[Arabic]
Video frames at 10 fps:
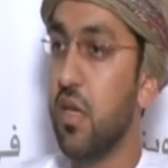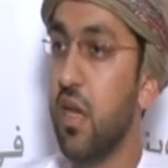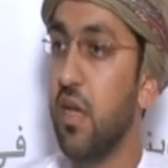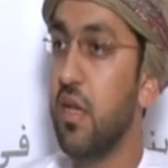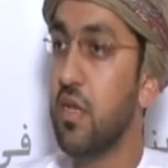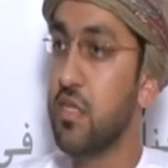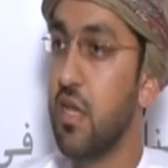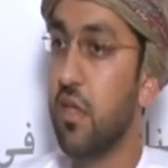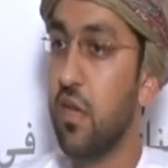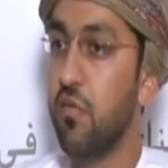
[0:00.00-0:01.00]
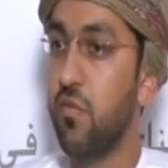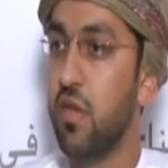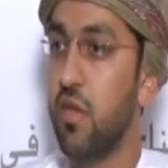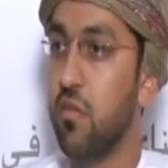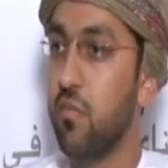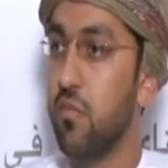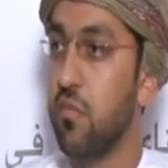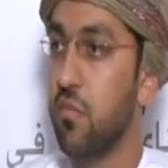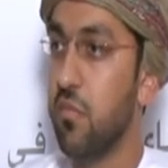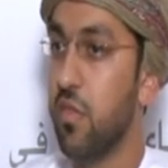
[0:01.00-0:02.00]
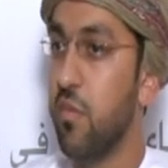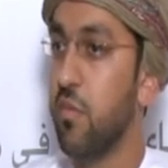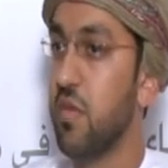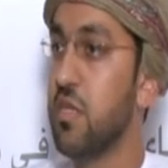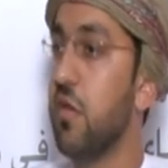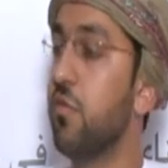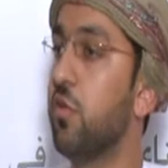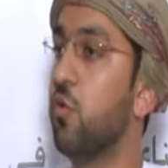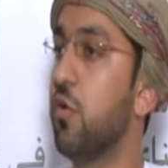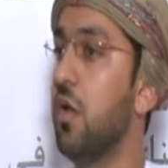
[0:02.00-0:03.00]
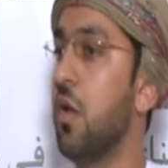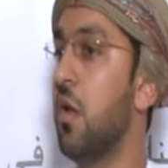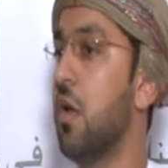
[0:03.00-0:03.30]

يخلي السلطنه في ضمن مصاف الدول